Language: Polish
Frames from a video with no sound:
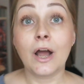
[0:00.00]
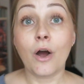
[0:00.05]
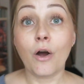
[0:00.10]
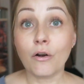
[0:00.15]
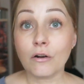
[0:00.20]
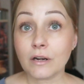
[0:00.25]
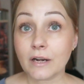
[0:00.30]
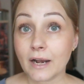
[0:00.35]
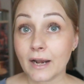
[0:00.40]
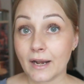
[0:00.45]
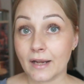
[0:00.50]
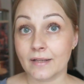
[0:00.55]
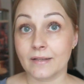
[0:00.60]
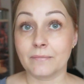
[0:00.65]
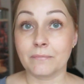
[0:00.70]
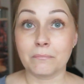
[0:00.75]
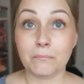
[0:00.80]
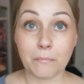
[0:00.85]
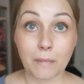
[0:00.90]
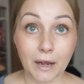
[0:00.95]
Okej,
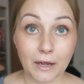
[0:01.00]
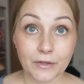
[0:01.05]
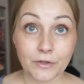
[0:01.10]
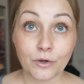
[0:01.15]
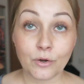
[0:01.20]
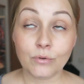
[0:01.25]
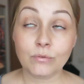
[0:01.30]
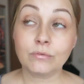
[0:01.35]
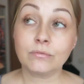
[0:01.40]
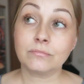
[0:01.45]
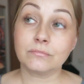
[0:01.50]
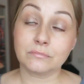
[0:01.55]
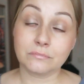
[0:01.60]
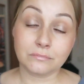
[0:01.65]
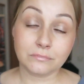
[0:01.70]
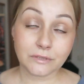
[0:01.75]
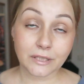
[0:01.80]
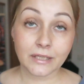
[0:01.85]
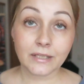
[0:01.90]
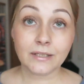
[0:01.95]
okay, mają,
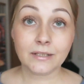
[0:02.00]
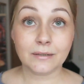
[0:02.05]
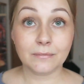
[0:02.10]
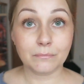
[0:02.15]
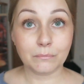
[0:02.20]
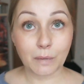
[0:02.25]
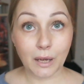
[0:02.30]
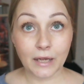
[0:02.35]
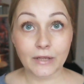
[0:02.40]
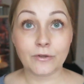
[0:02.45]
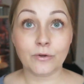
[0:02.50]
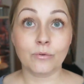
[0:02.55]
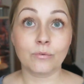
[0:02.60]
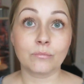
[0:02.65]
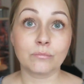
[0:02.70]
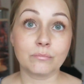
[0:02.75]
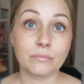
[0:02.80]
niech mają.